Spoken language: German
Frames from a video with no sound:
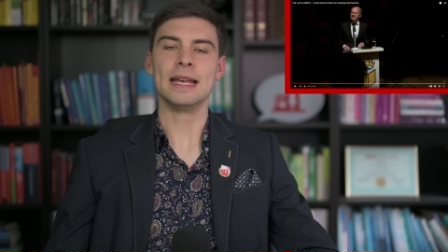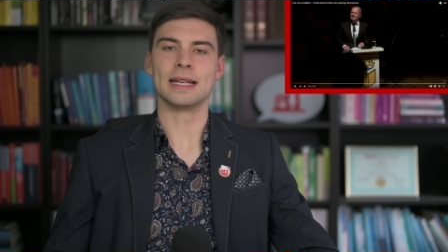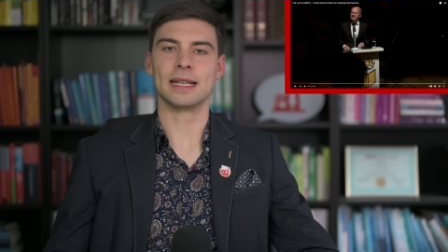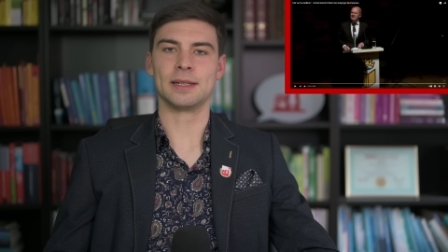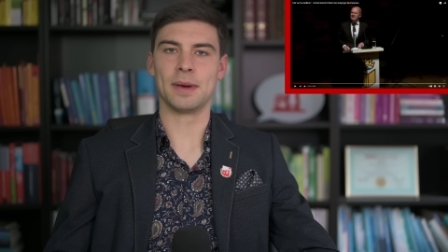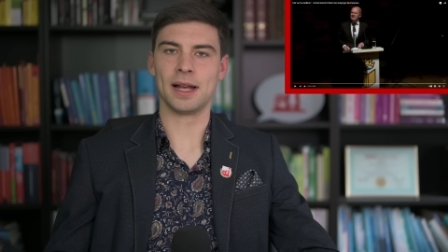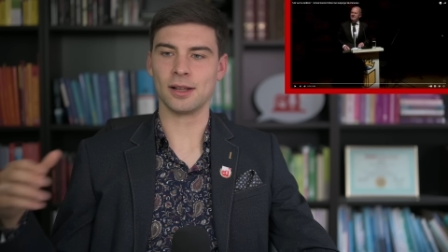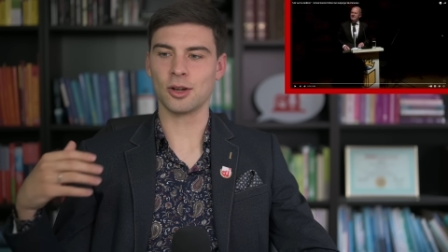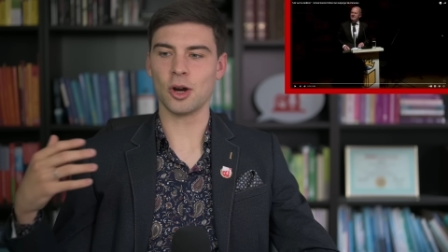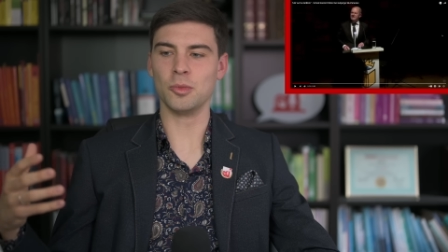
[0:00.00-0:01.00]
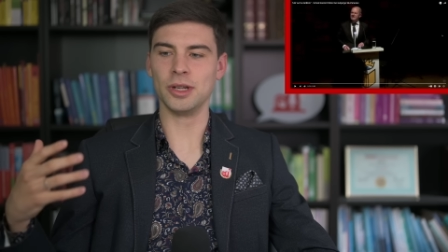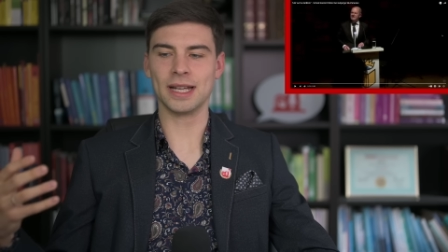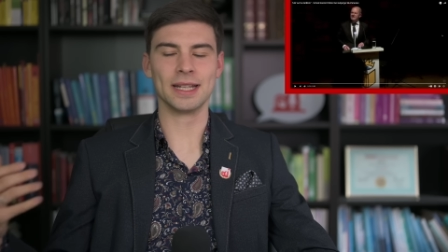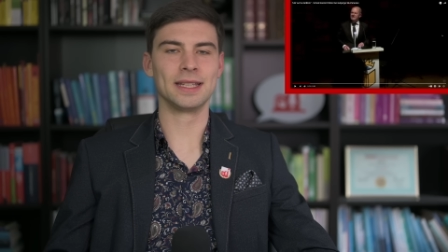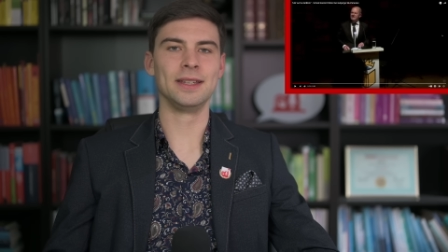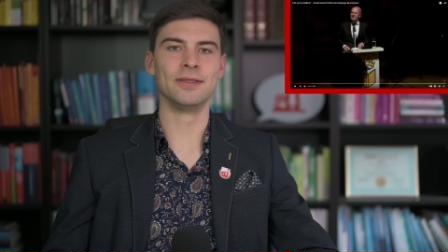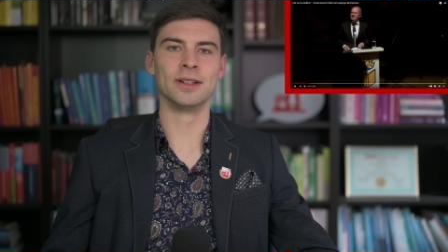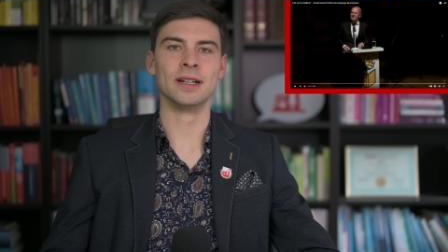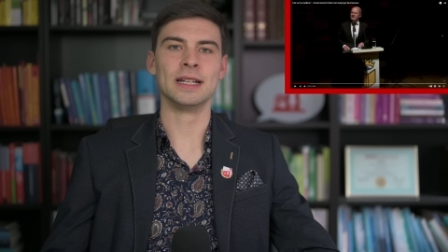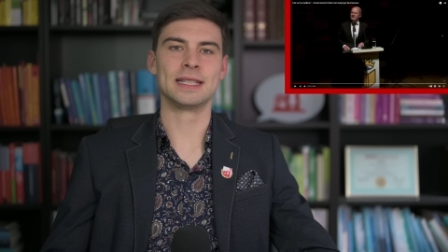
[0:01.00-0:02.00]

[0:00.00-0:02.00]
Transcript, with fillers: sage ich mal, kommunikative